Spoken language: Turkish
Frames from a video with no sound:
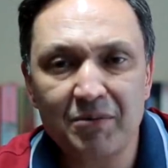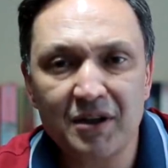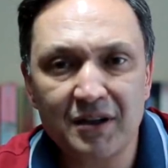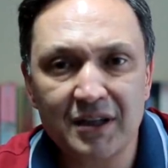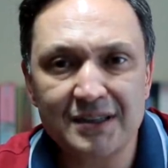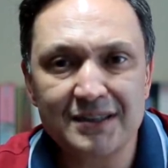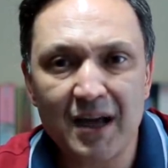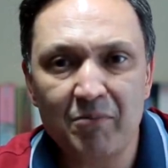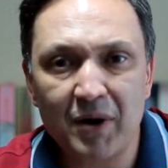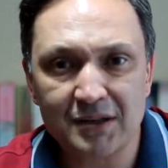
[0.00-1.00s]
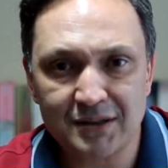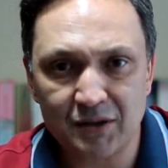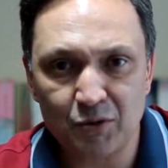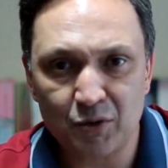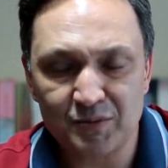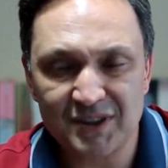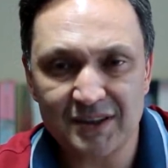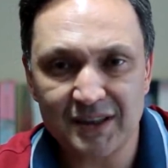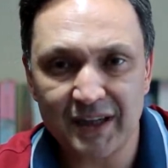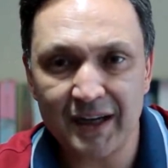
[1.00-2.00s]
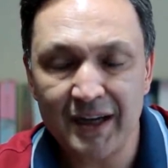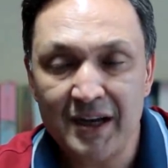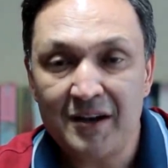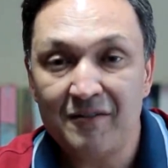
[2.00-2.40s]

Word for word: bir krizden bahsediyorum sizlere